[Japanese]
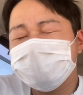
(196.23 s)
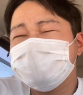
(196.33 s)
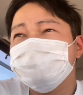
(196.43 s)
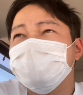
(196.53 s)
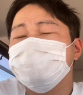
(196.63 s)
て
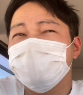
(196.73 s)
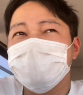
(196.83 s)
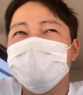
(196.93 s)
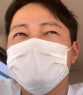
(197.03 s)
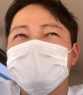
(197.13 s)
しまえ
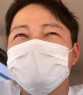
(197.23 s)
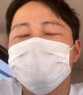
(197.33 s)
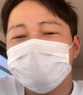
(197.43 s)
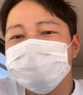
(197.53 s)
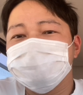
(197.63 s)
ば、
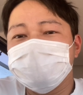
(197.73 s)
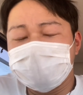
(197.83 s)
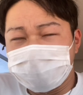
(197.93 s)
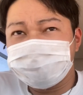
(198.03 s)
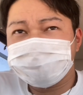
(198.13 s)
できるんでね、